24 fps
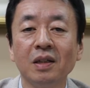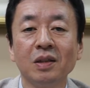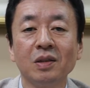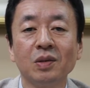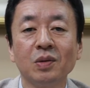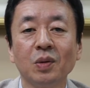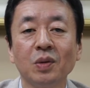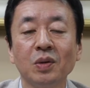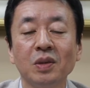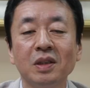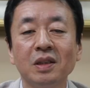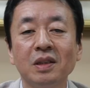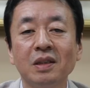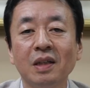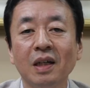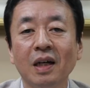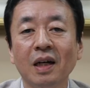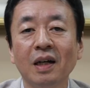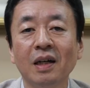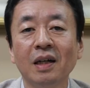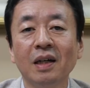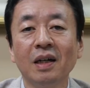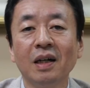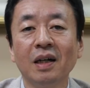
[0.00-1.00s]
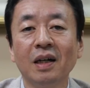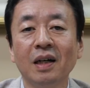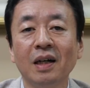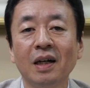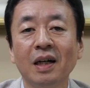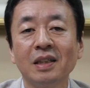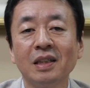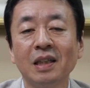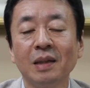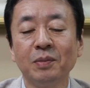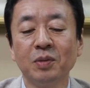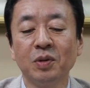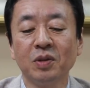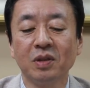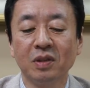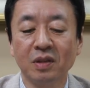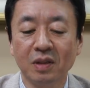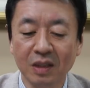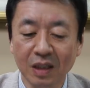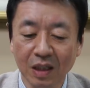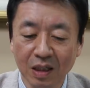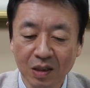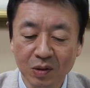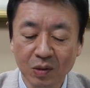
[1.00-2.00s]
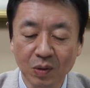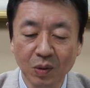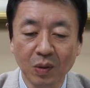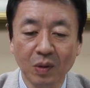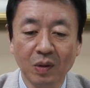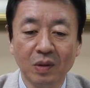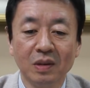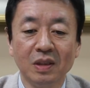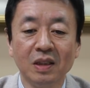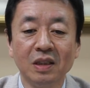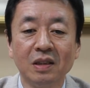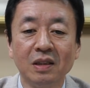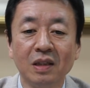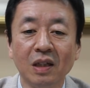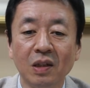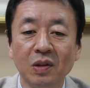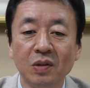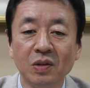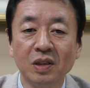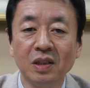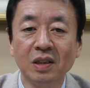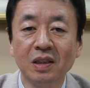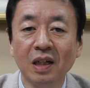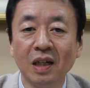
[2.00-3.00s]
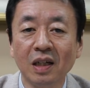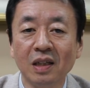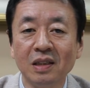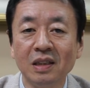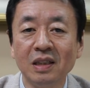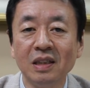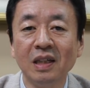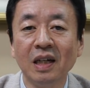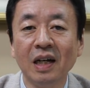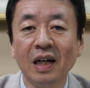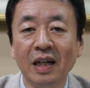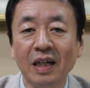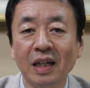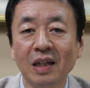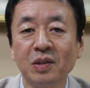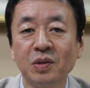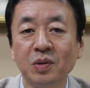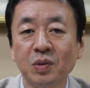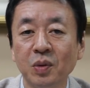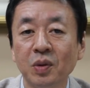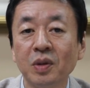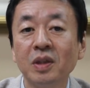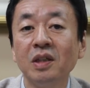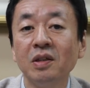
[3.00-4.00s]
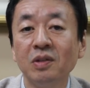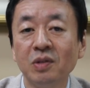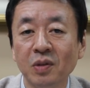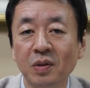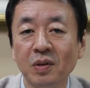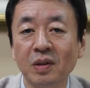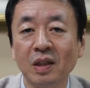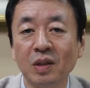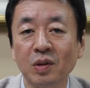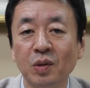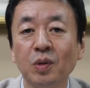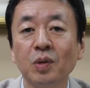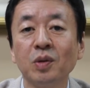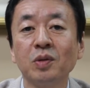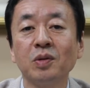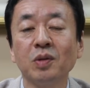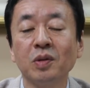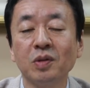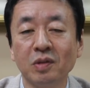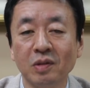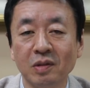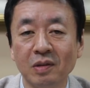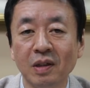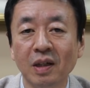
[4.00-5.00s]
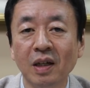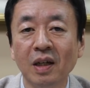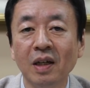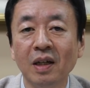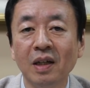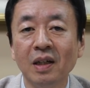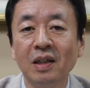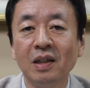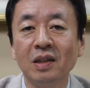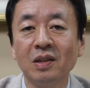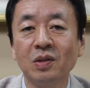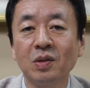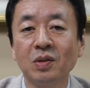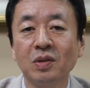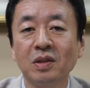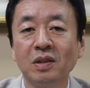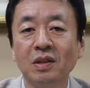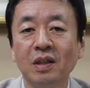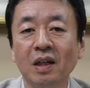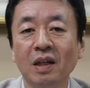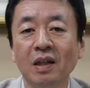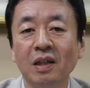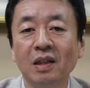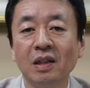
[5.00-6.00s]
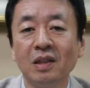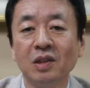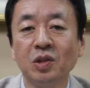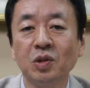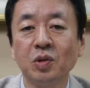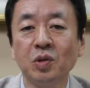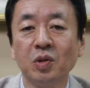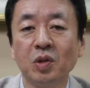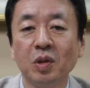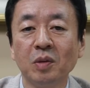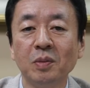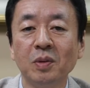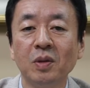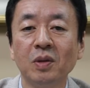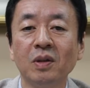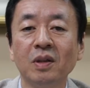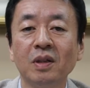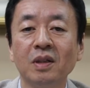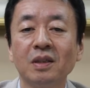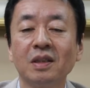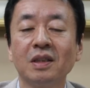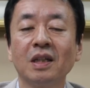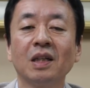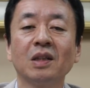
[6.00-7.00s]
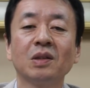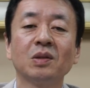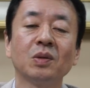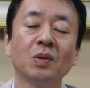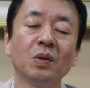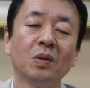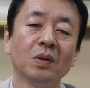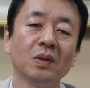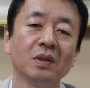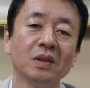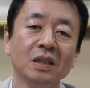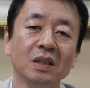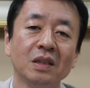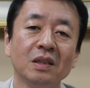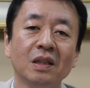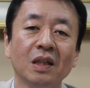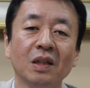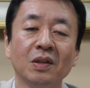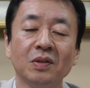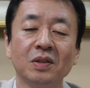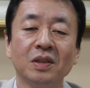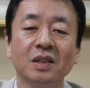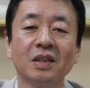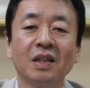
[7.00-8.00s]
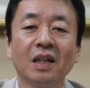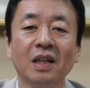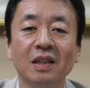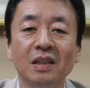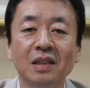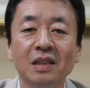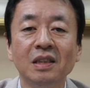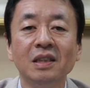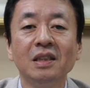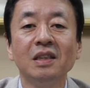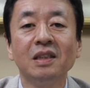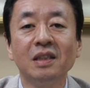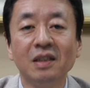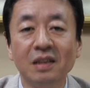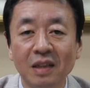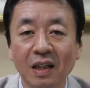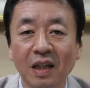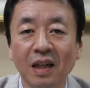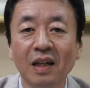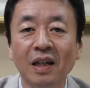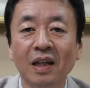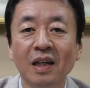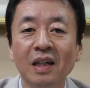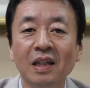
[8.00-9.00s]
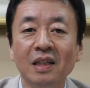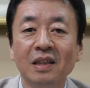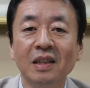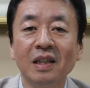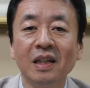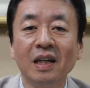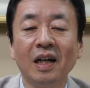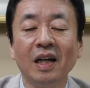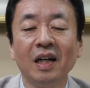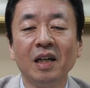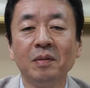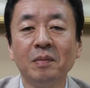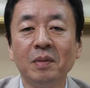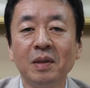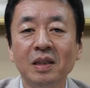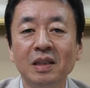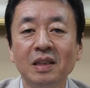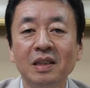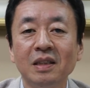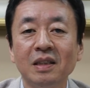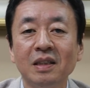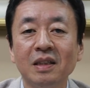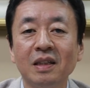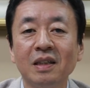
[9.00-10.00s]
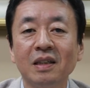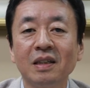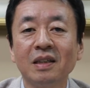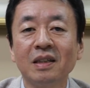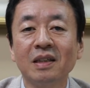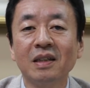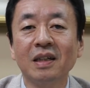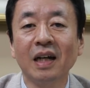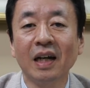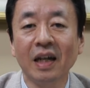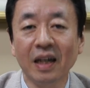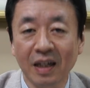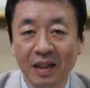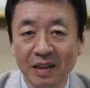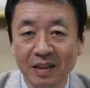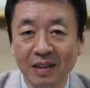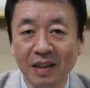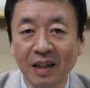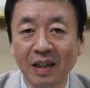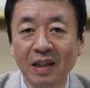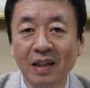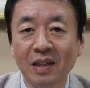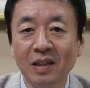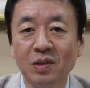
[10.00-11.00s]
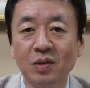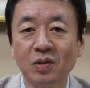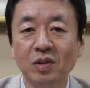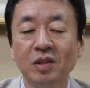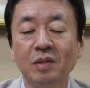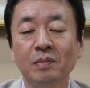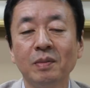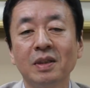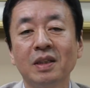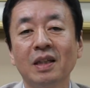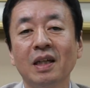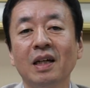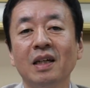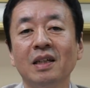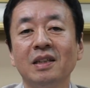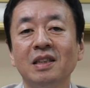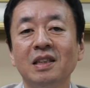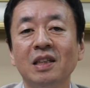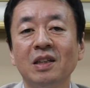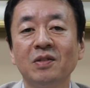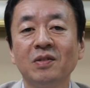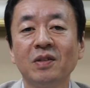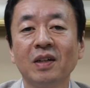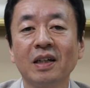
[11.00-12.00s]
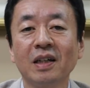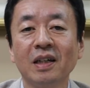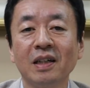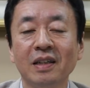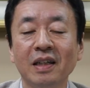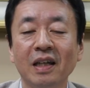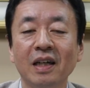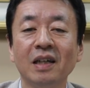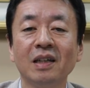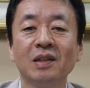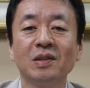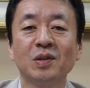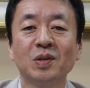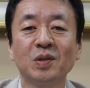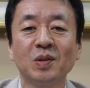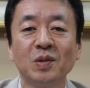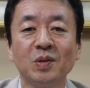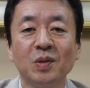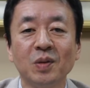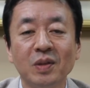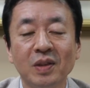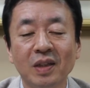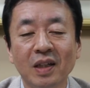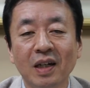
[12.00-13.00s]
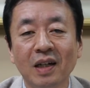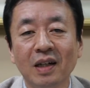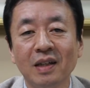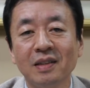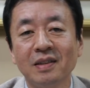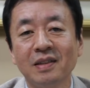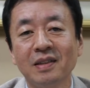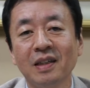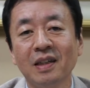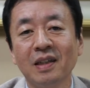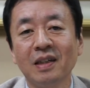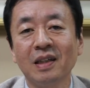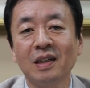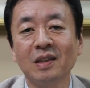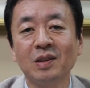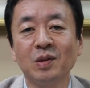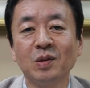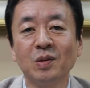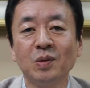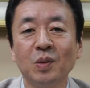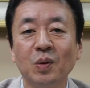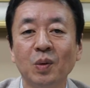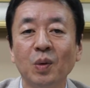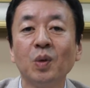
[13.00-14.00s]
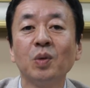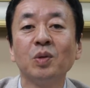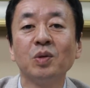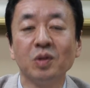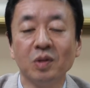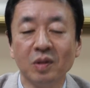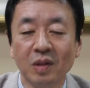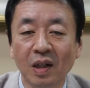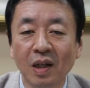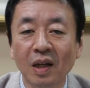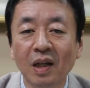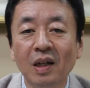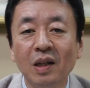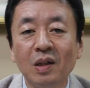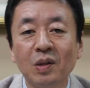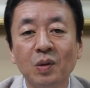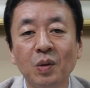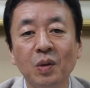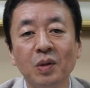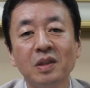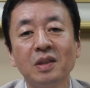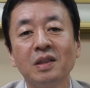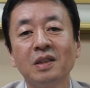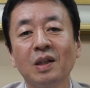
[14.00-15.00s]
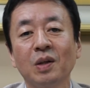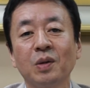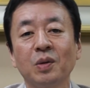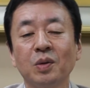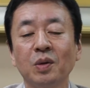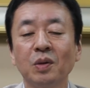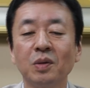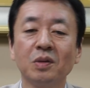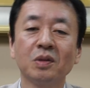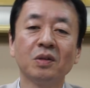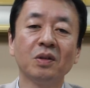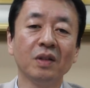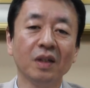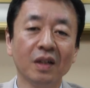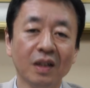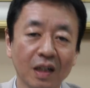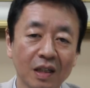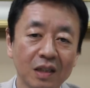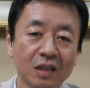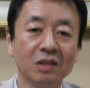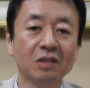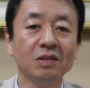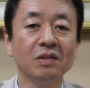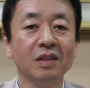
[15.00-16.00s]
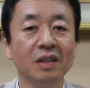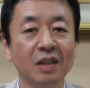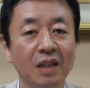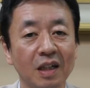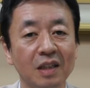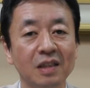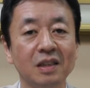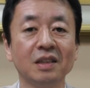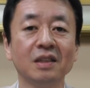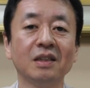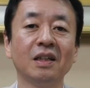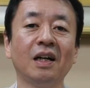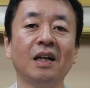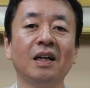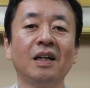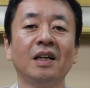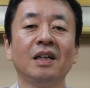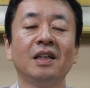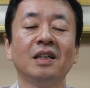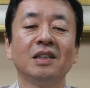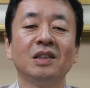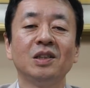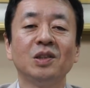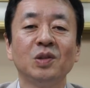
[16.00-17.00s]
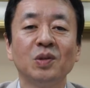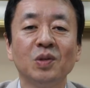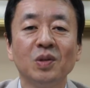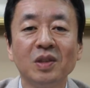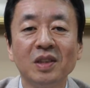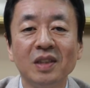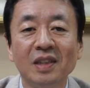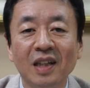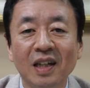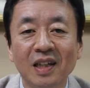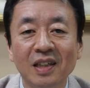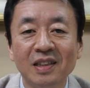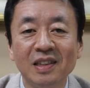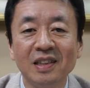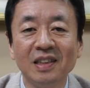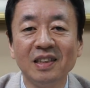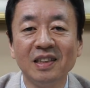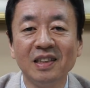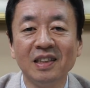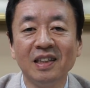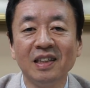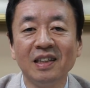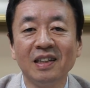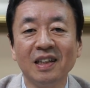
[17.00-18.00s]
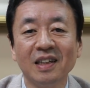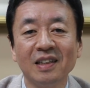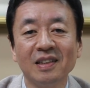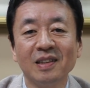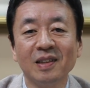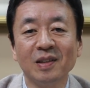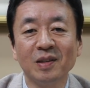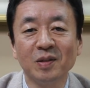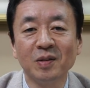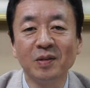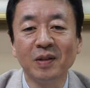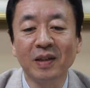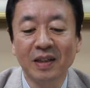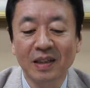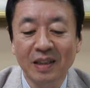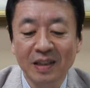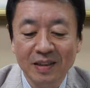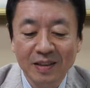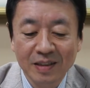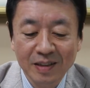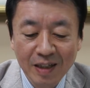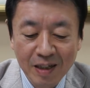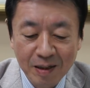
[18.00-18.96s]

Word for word: そういった朝もちゃんと一定の時間に早く起きるような努力をする、そして仕事もちゃんと一定の時間に行ってで早めに帰って、そしてまた家の中でくつろいだ生活を送る、こういったことの繰り返しが非常に大事になってくるわけです